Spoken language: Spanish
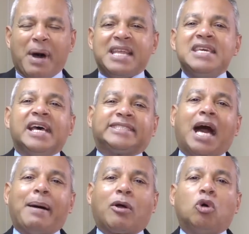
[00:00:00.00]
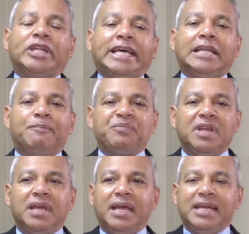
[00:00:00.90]
María estaba con él.
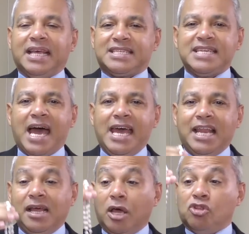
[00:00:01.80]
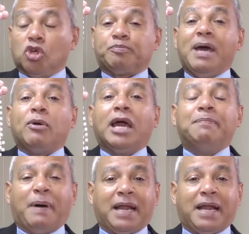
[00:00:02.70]
Y decía él, nos vemos en el